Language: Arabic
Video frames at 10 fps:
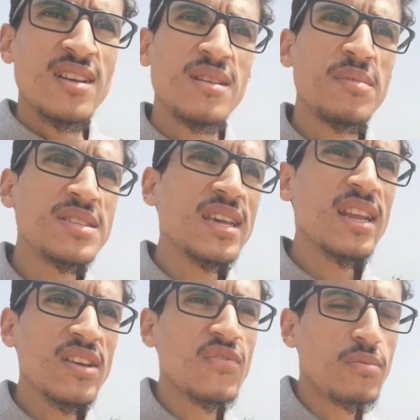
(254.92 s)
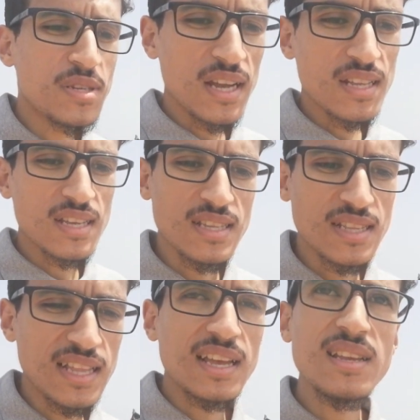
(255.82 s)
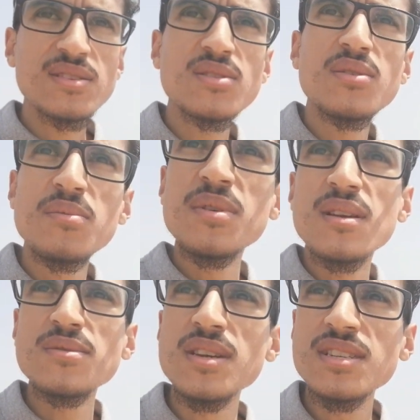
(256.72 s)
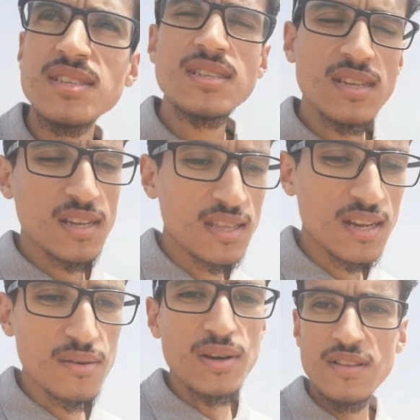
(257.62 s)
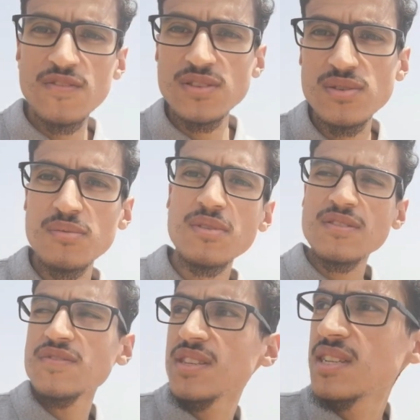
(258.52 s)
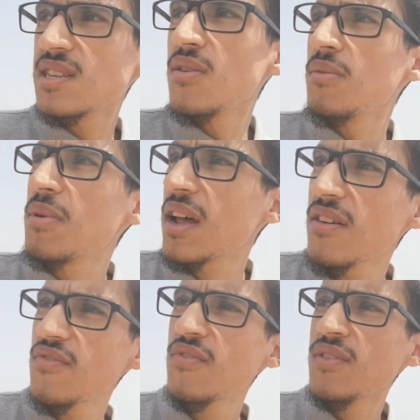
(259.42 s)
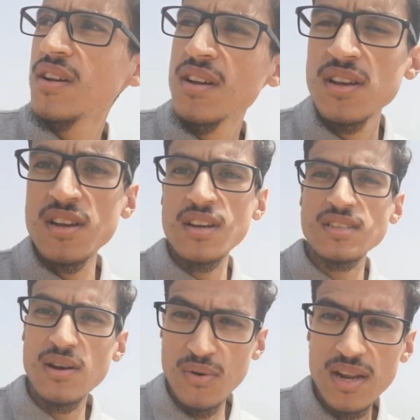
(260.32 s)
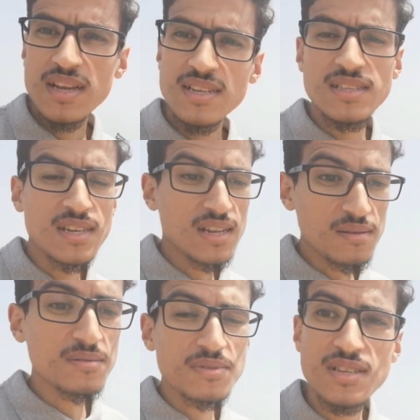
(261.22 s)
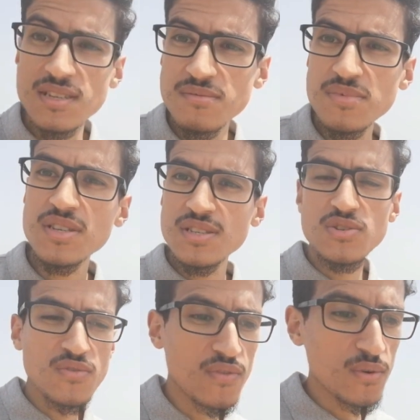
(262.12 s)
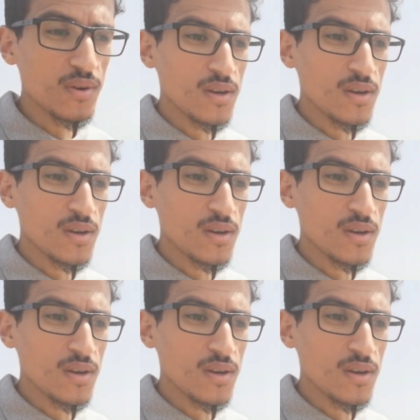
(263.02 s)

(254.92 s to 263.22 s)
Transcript: المصاريف بشحال تقدر تطلع عليك الطوموبيله وداك الشيء راه درنا واحد الفيديو بالتفصيل تا هو بالخف حتى هو راه كنا درناه باش تمشي تشوفو